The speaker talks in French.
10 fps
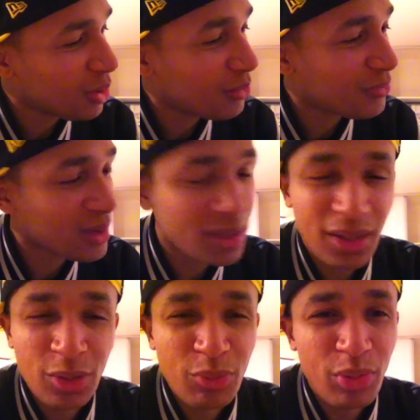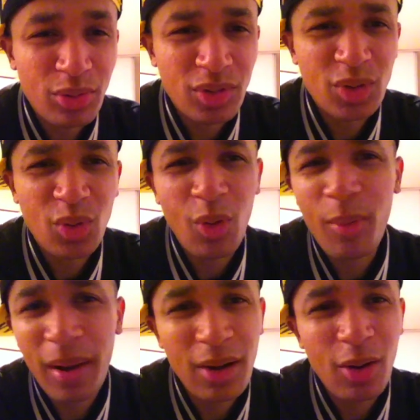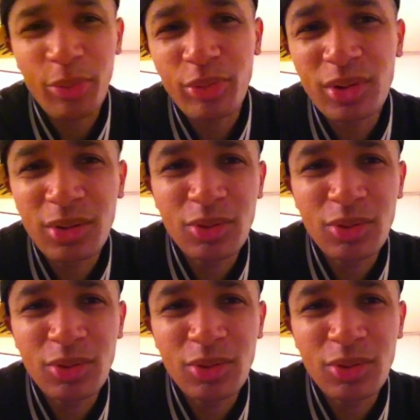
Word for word: enfin une production Corp ou une,